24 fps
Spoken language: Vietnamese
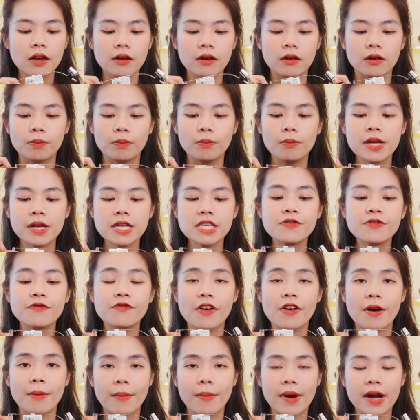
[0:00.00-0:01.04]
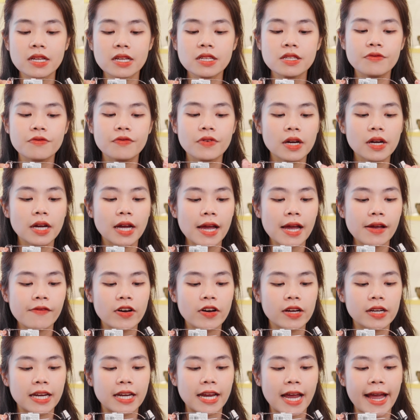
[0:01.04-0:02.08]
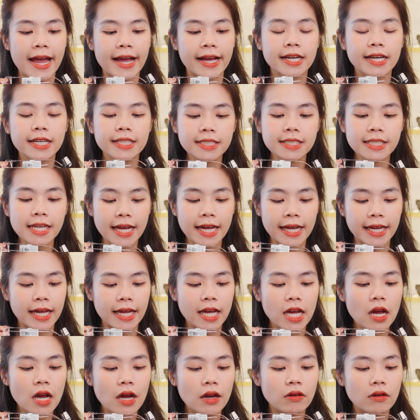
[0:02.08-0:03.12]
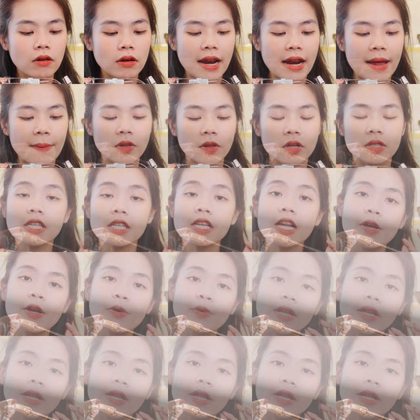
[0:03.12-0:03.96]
được mix và match với cái phần càng kính này được làm từ chất liệu